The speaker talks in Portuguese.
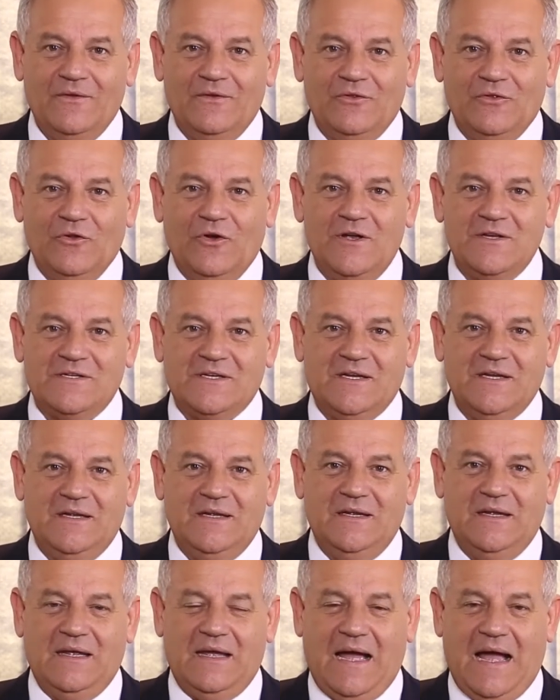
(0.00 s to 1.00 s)
Nós
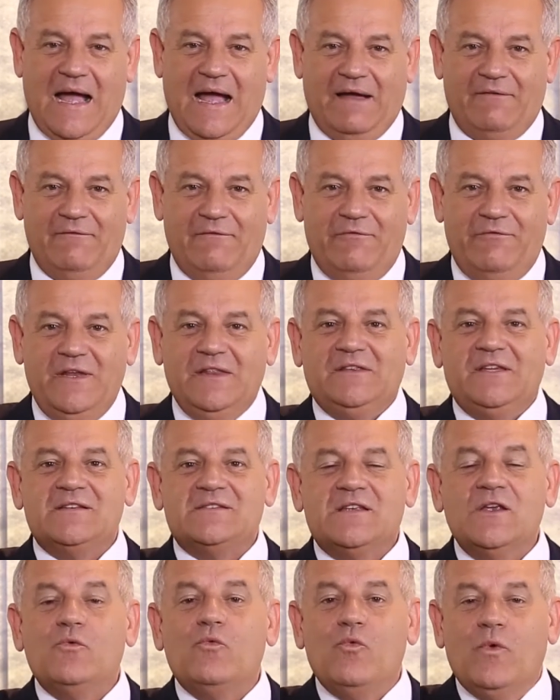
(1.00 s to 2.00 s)
que há
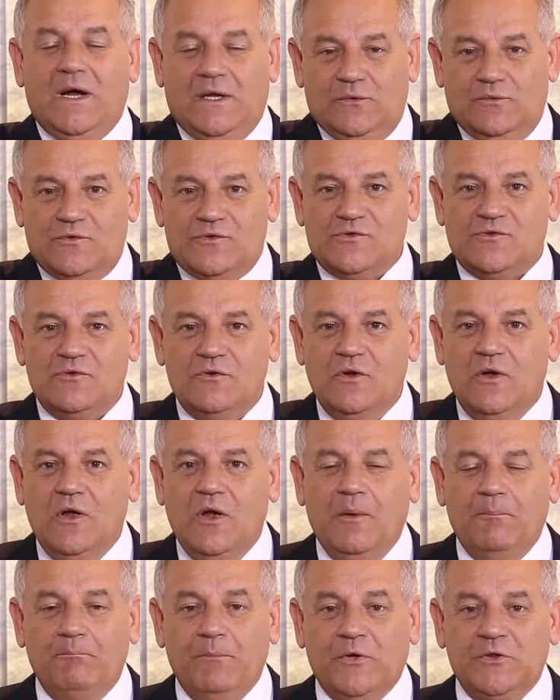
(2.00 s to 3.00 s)
25 anos
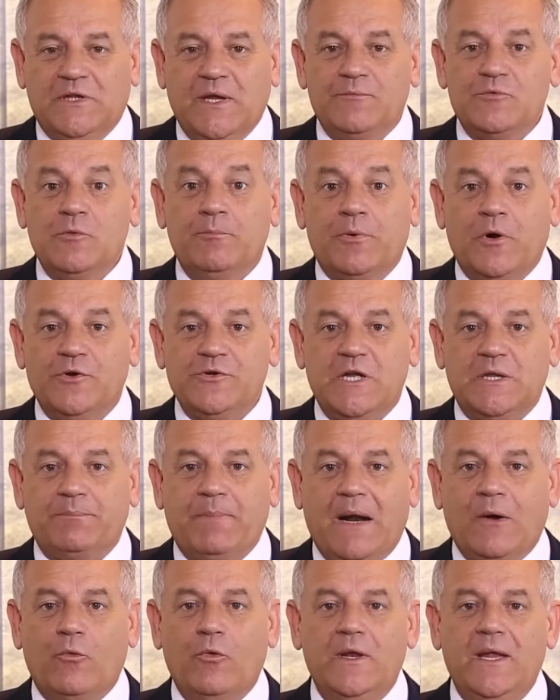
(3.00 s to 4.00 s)
montamos um projeto
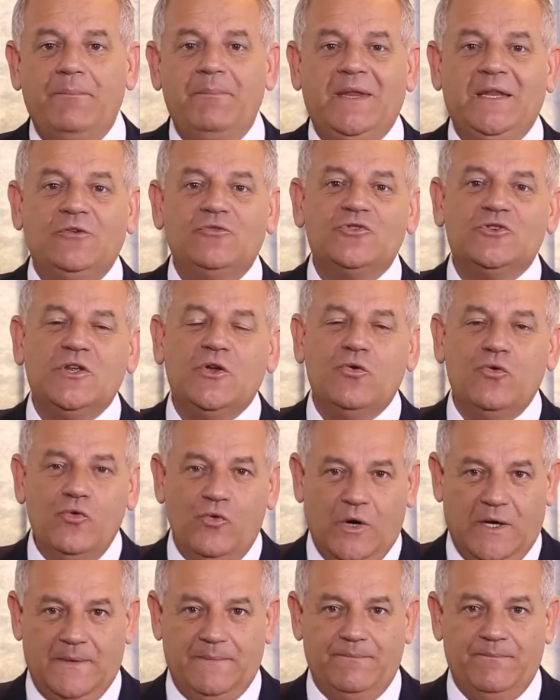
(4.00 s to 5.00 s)
para acolher meninos de
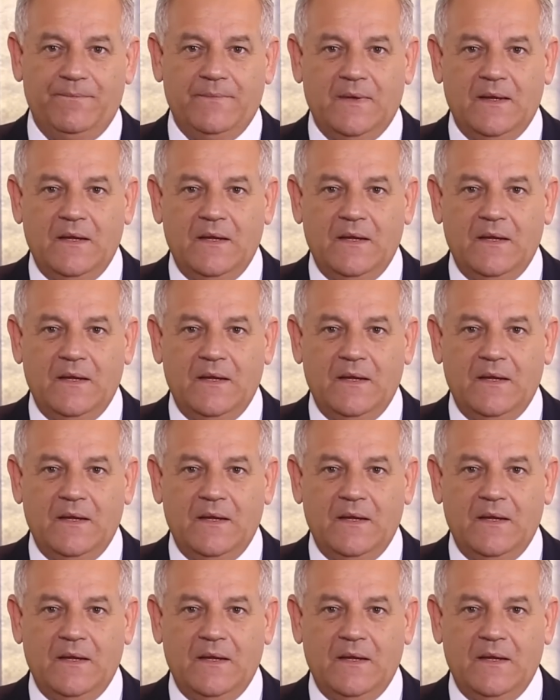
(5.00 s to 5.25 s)
rua.